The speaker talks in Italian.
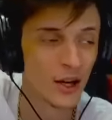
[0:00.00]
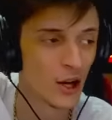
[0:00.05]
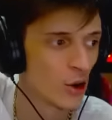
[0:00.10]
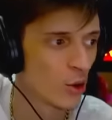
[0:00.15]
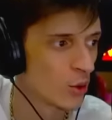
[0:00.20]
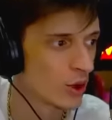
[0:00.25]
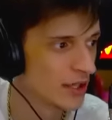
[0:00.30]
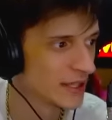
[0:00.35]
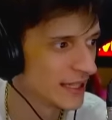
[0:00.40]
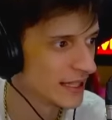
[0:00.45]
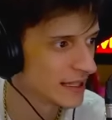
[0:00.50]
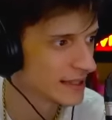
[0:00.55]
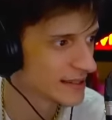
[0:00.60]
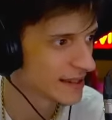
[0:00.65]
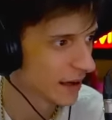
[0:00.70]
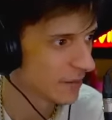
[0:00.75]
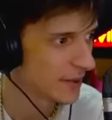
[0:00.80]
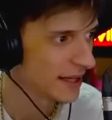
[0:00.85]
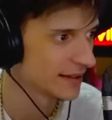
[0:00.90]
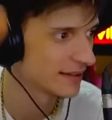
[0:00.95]
Quindi
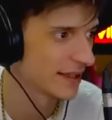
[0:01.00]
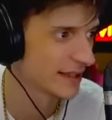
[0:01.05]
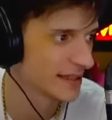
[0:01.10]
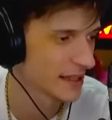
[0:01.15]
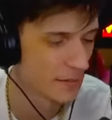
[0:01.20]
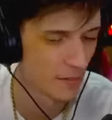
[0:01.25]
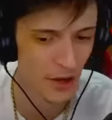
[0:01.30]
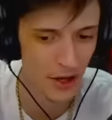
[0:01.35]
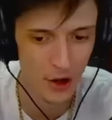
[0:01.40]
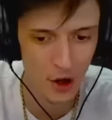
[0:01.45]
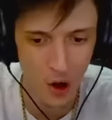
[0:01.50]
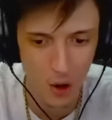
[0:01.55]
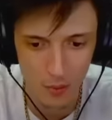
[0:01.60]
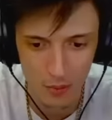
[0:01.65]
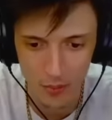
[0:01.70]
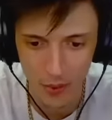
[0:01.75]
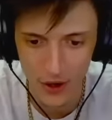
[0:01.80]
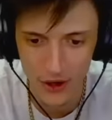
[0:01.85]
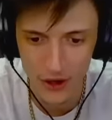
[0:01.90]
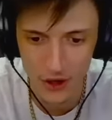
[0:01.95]
inizialmente sembrerò un
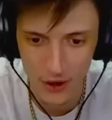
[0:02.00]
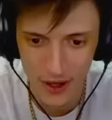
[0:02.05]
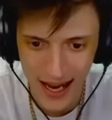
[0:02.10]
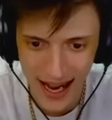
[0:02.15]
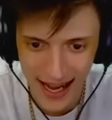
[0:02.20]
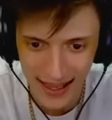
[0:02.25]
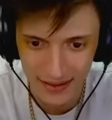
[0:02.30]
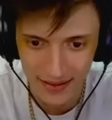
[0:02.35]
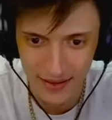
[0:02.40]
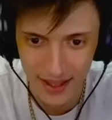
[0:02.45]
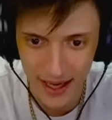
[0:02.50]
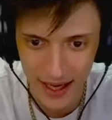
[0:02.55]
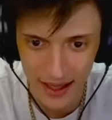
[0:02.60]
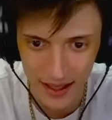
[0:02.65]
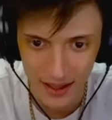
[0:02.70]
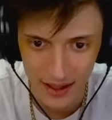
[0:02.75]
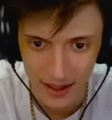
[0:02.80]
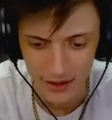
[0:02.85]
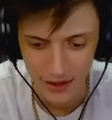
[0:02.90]
po' ignorante.